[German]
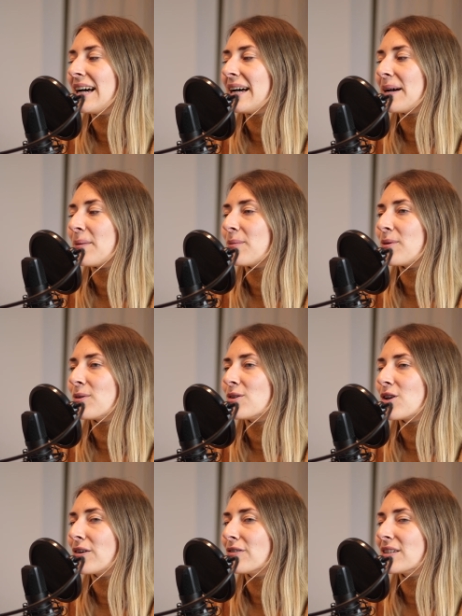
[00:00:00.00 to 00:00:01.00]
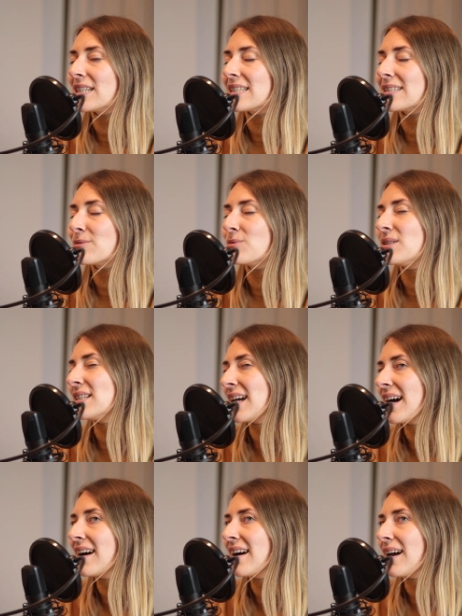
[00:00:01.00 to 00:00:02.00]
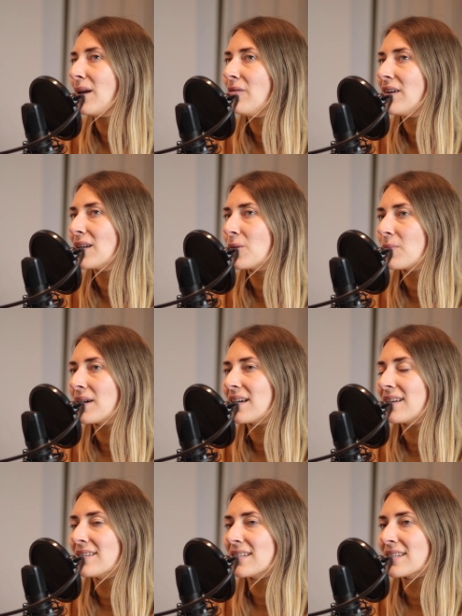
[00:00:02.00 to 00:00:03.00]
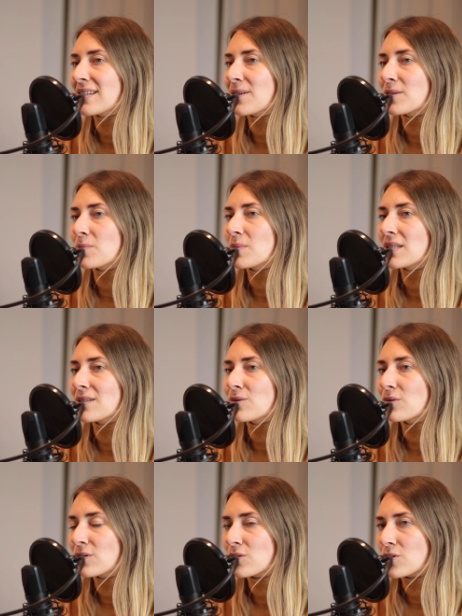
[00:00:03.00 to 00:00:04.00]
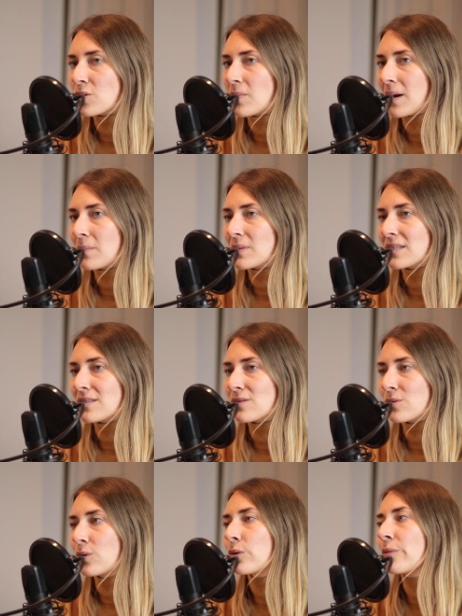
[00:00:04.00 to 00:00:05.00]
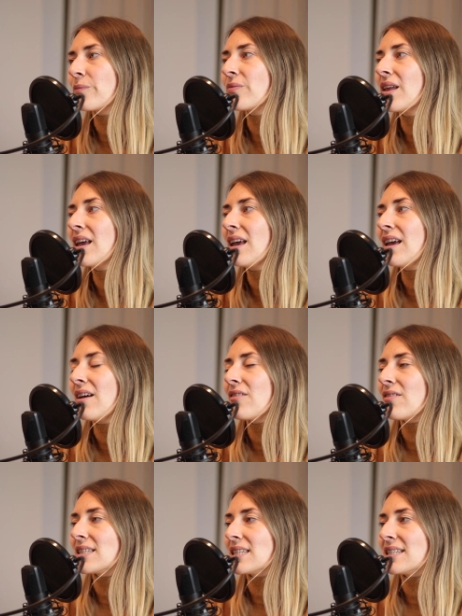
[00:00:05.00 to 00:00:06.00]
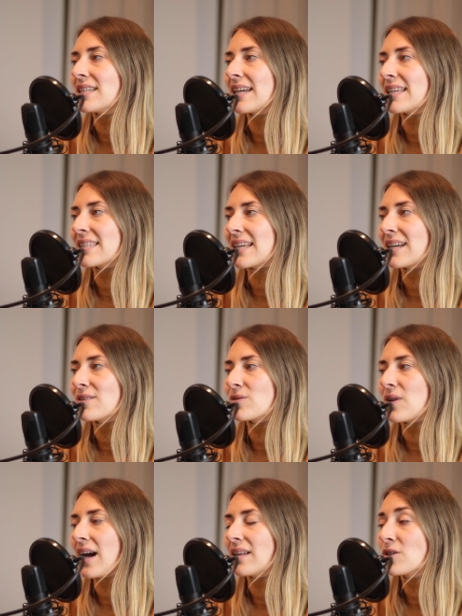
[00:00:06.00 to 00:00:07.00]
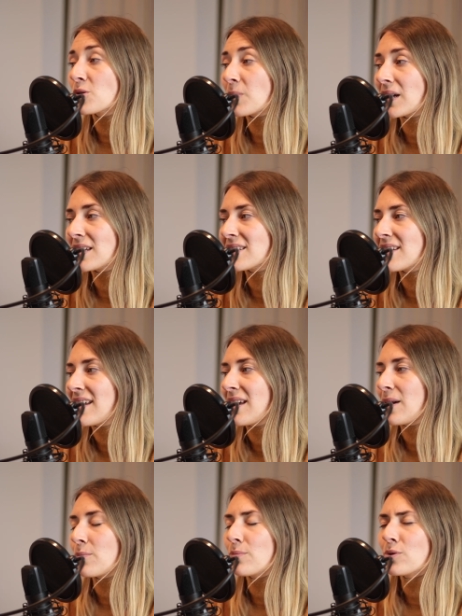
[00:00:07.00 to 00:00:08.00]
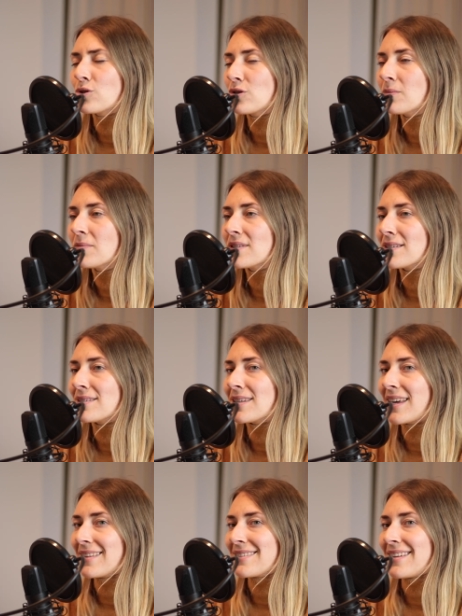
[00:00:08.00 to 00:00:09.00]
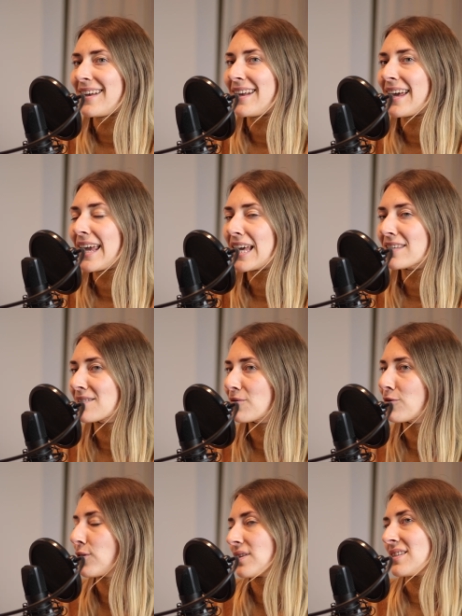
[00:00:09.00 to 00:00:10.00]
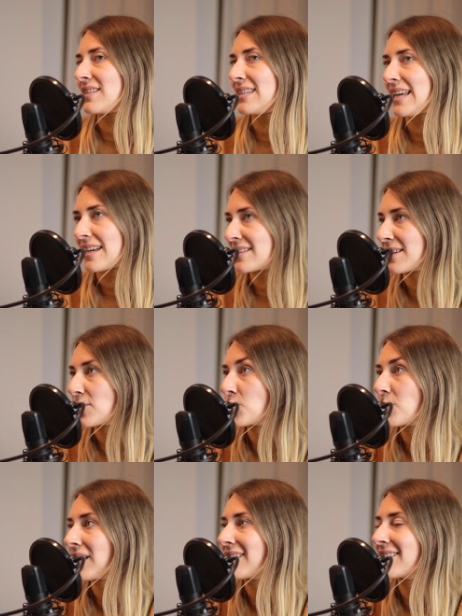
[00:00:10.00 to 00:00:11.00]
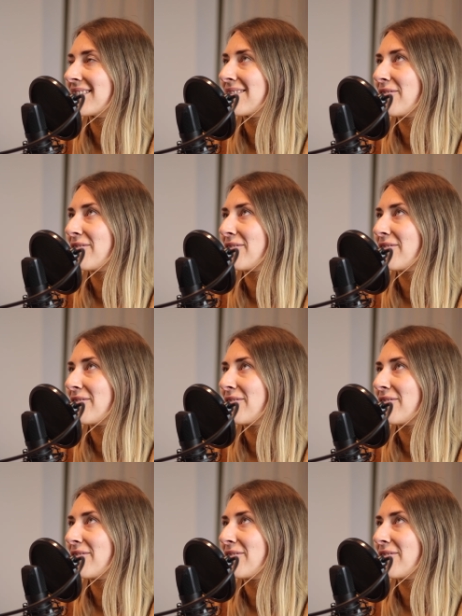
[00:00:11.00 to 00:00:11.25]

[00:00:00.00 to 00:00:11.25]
ähm, und hoffe, dass du da einfach nochmal dich draußen ein bisschen durchzustöbern, ein bisschen zu gucken, was dich da jetzt gerade so anspricht. Bestimmt sind die ganz allerersten Folgen sehr, sehr spannend,